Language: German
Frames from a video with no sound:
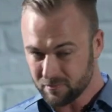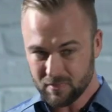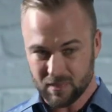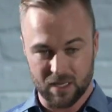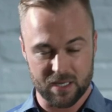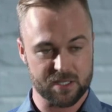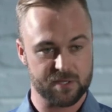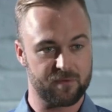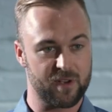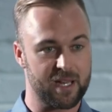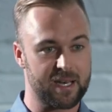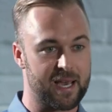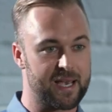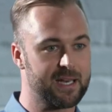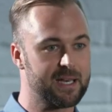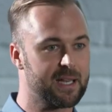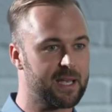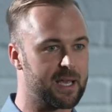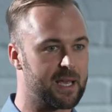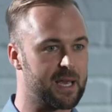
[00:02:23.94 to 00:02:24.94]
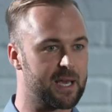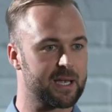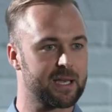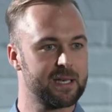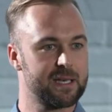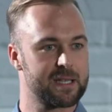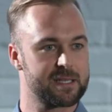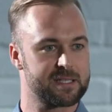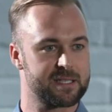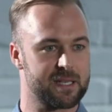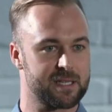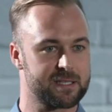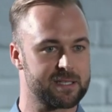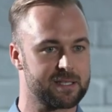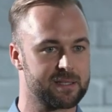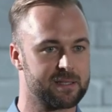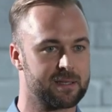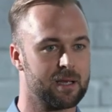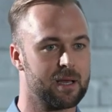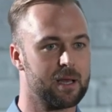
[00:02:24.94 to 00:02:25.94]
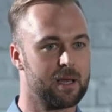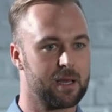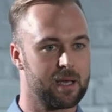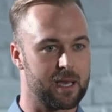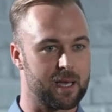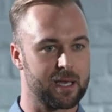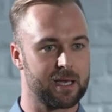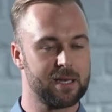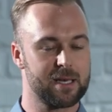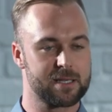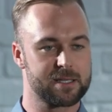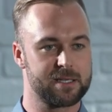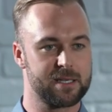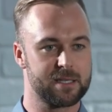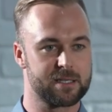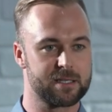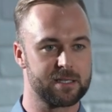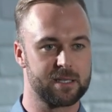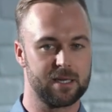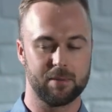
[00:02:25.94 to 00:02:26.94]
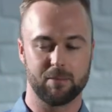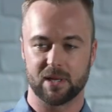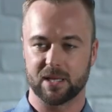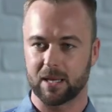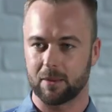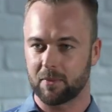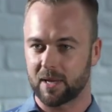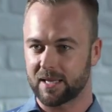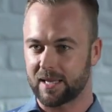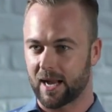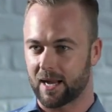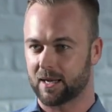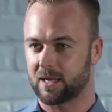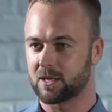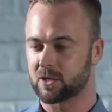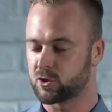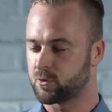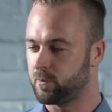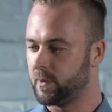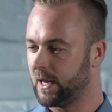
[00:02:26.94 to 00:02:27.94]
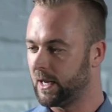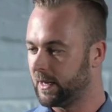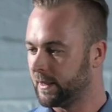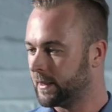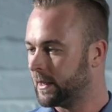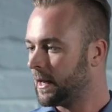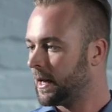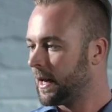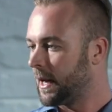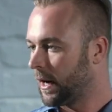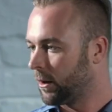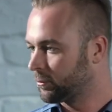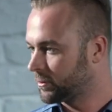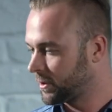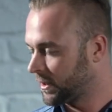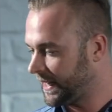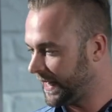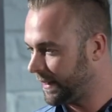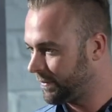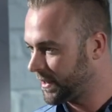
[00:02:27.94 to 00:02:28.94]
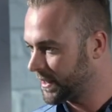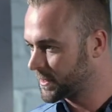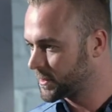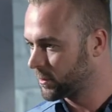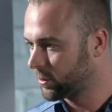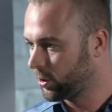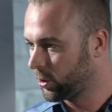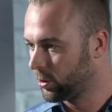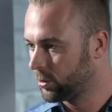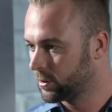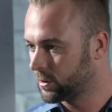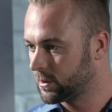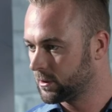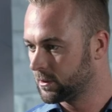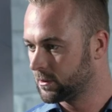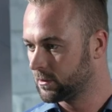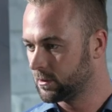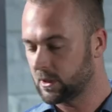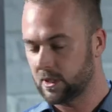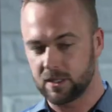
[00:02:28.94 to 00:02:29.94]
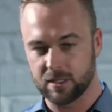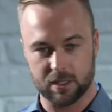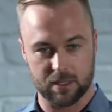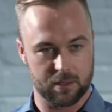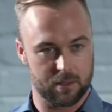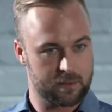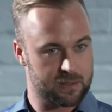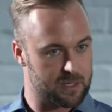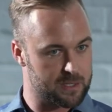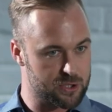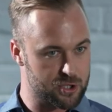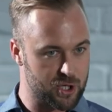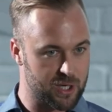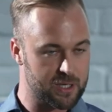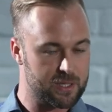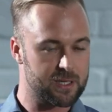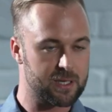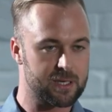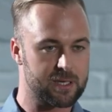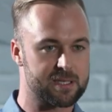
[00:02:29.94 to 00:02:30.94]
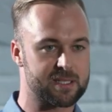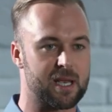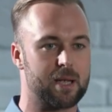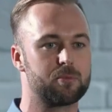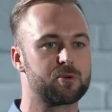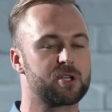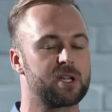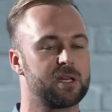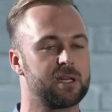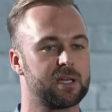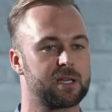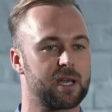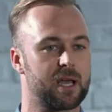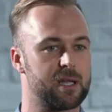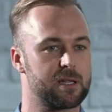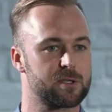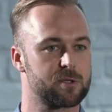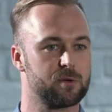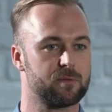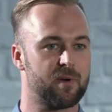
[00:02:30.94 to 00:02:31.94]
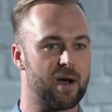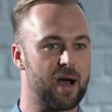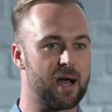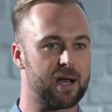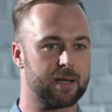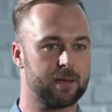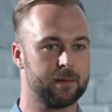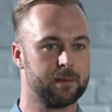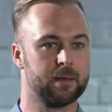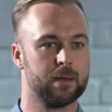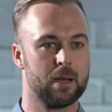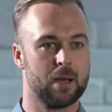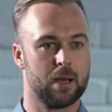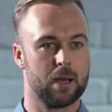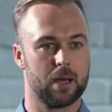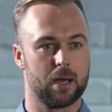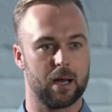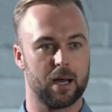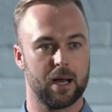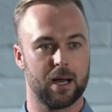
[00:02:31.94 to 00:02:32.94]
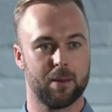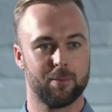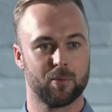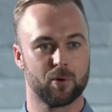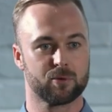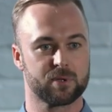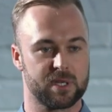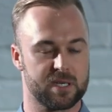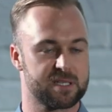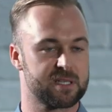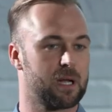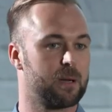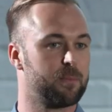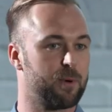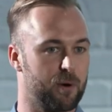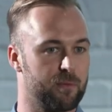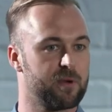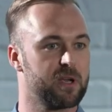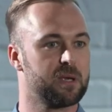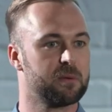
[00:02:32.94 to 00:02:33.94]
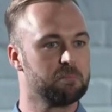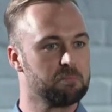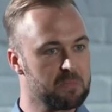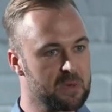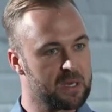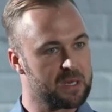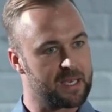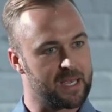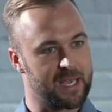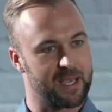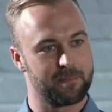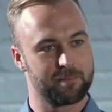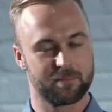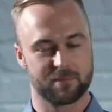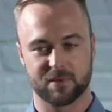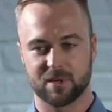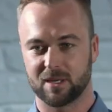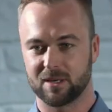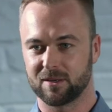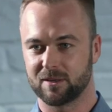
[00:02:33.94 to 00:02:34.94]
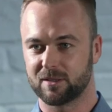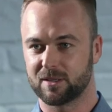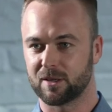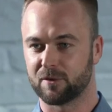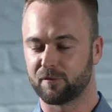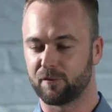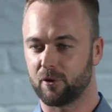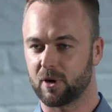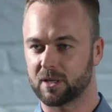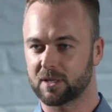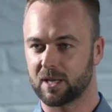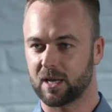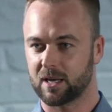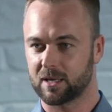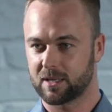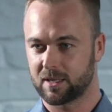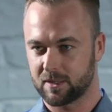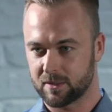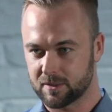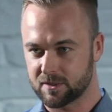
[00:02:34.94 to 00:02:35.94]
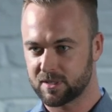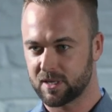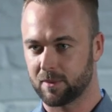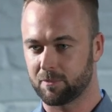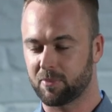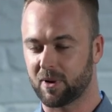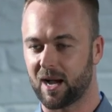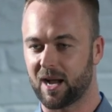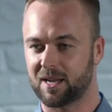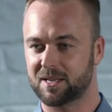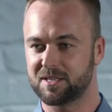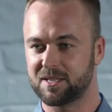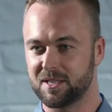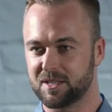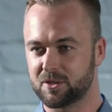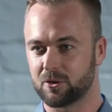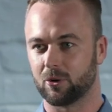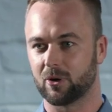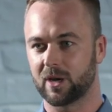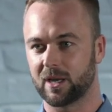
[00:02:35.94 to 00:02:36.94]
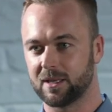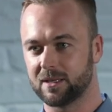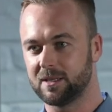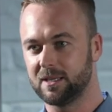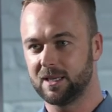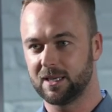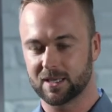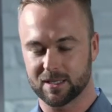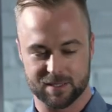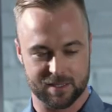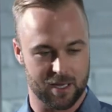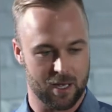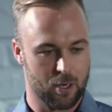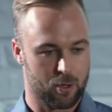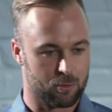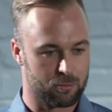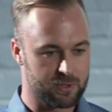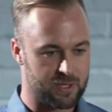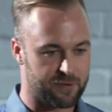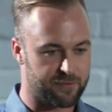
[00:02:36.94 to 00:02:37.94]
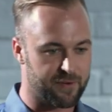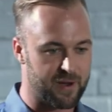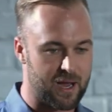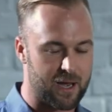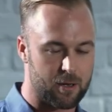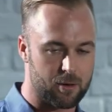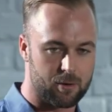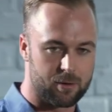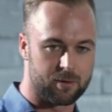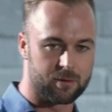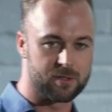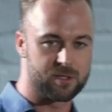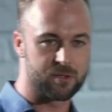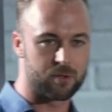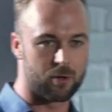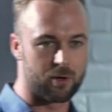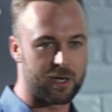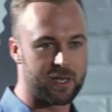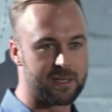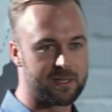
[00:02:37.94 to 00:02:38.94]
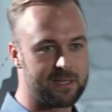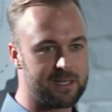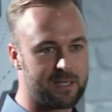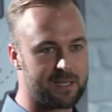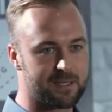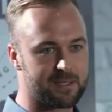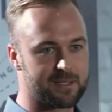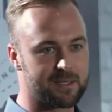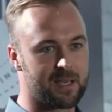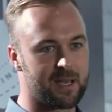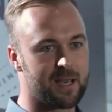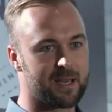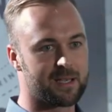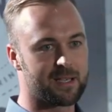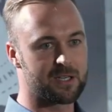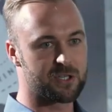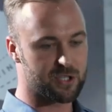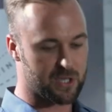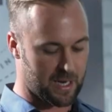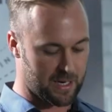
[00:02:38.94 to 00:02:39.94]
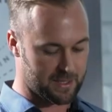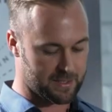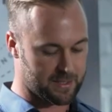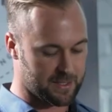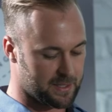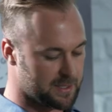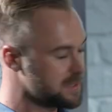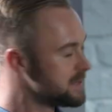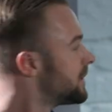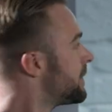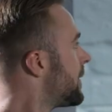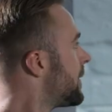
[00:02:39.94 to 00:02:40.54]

es werden einige Herrinnen sitzen, Herrinnen sitzen, die mit dem Gedanken spielen, ein Unternehmen zu gründen, die, den Schritt in die Selbstständigkeit zu wagen. Ähm, und deshalb habe ich eben den, den Vortrag sehr praxisorientiert und erfahrungsorientiert gestaltet.